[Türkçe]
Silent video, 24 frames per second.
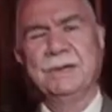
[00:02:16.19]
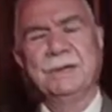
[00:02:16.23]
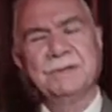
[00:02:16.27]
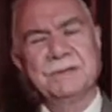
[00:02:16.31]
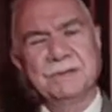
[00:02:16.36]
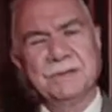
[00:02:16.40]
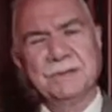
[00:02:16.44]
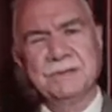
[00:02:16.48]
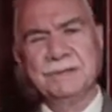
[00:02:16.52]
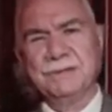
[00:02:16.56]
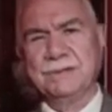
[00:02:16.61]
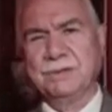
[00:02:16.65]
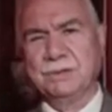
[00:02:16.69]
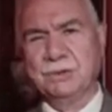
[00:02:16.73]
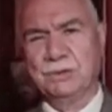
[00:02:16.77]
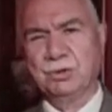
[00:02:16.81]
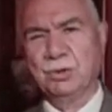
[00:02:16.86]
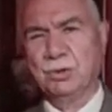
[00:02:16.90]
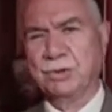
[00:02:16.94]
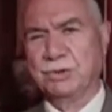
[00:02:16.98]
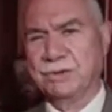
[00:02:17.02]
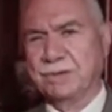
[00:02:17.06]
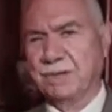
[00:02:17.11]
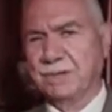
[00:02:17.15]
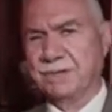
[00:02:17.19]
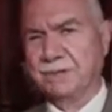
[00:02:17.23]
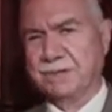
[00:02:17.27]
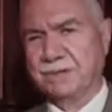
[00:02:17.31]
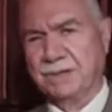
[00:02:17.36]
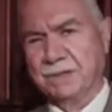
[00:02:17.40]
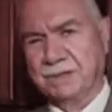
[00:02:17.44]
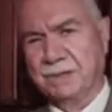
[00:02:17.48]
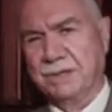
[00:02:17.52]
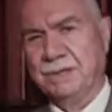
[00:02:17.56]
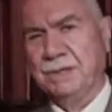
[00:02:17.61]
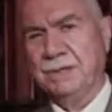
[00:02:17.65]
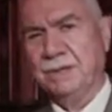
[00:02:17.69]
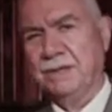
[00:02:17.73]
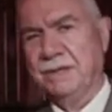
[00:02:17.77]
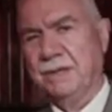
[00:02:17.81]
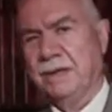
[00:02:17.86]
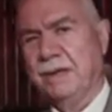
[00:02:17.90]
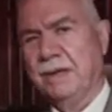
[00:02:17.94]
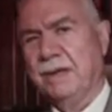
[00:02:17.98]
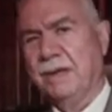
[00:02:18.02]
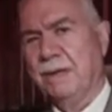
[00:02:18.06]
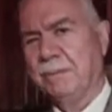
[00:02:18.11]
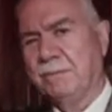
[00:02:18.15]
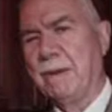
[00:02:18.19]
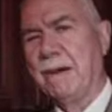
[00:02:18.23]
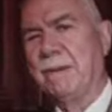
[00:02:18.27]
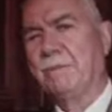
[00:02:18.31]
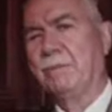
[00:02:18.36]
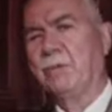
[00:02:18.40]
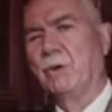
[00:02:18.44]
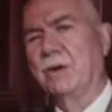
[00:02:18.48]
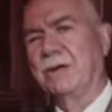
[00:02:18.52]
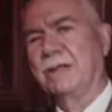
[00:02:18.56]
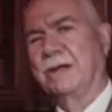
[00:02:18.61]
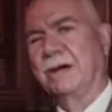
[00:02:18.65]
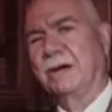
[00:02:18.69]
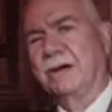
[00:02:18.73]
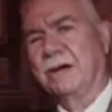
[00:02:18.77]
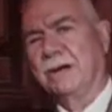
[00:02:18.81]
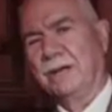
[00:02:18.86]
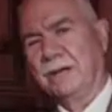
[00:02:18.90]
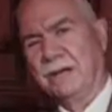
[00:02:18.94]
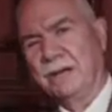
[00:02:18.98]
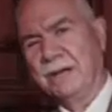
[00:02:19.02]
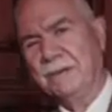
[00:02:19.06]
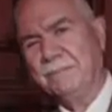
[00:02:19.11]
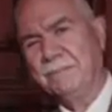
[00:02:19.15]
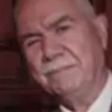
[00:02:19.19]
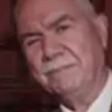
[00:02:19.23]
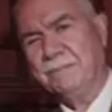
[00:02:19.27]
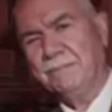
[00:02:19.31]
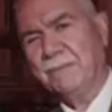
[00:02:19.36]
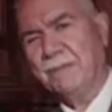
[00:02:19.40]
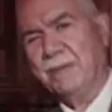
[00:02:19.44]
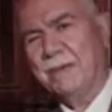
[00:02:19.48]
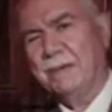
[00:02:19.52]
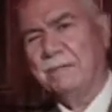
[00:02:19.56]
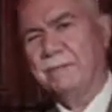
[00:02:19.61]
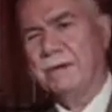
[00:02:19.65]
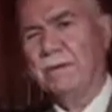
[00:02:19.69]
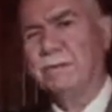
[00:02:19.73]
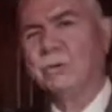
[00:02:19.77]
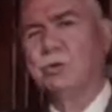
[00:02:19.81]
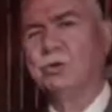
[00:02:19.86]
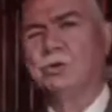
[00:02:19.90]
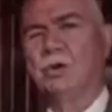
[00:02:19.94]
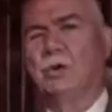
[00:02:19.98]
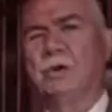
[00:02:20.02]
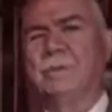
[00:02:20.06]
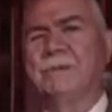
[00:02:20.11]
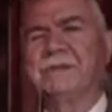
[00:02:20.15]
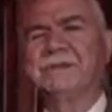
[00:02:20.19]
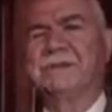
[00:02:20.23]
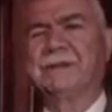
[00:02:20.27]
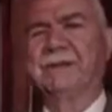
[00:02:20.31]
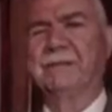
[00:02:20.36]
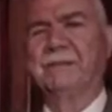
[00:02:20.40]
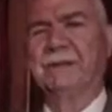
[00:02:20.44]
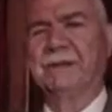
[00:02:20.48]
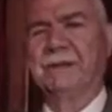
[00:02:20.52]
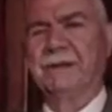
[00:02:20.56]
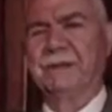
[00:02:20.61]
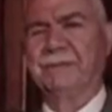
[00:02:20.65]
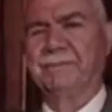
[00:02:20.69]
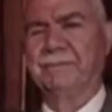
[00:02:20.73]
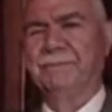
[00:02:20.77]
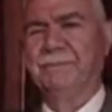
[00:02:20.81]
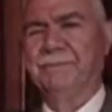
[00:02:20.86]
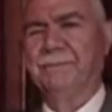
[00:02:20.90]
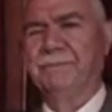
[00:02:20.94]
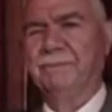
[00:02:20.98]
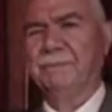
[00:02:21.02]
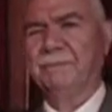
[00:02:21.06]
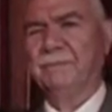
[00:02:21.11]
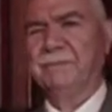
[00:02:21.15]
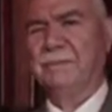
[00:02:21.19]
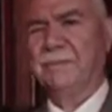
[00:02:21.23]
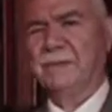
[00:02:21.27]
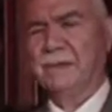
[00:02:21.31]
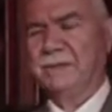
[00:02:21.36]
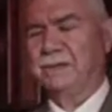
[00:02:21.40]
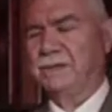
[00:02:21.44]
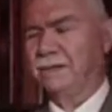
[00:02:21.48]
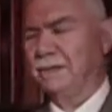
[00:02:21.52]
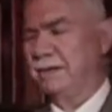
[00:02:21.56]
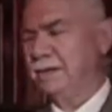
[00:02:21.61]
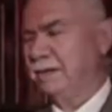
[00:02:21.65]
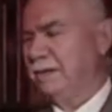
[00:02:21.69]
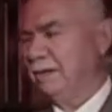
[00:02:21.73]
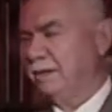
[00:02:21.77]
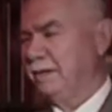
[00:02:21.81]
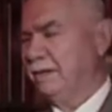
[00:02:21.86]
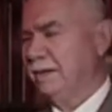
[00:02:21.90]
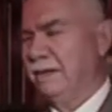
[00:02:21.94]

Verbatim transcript: Siz istiyorsanız gidin, ben burada kalırım ve burada ölmesini bilirim dedi.